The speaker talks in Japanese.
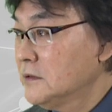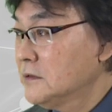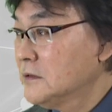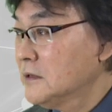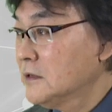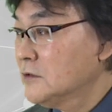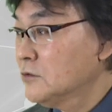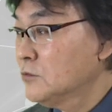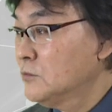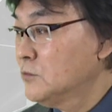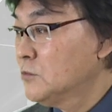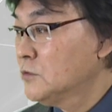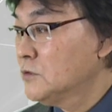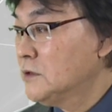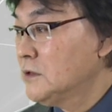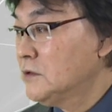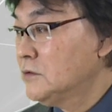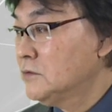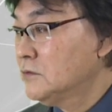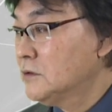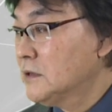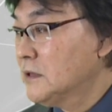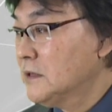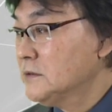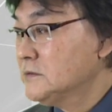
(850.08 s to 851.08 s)
タとモデル
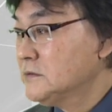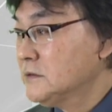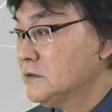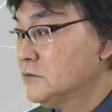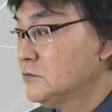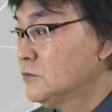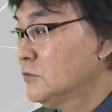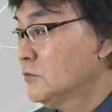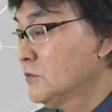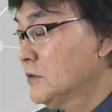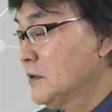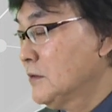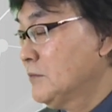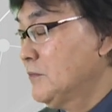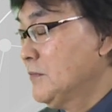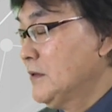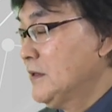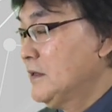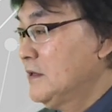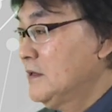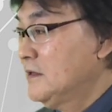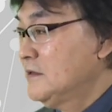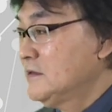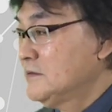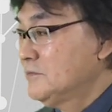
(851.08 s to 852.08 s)
の解釈こんな
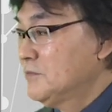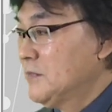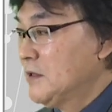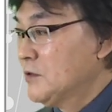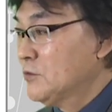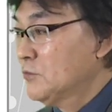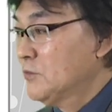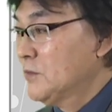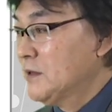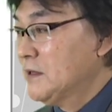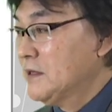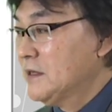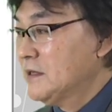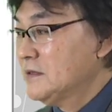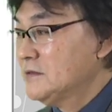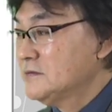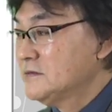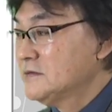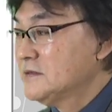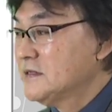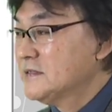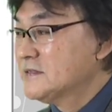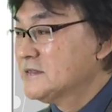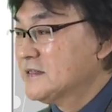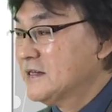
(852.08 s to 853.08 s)
絵にまとめられる
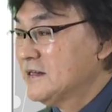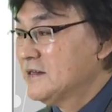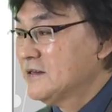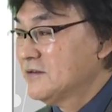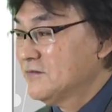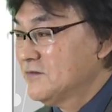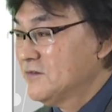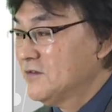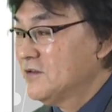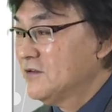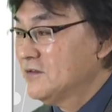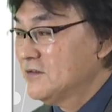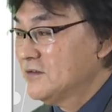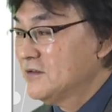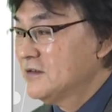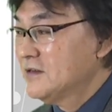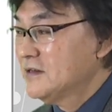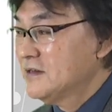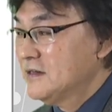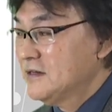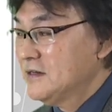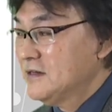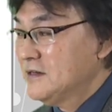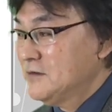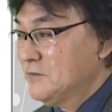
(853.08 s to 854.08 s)
んですけれども
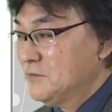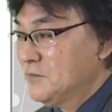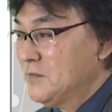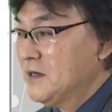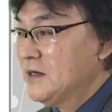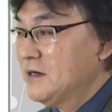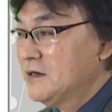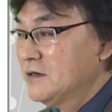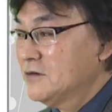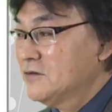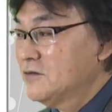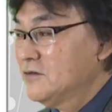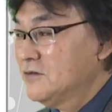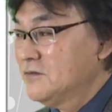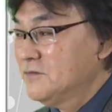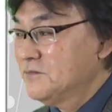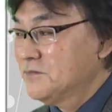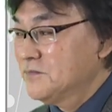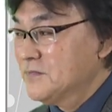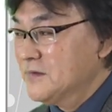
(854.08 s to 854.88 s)
まああの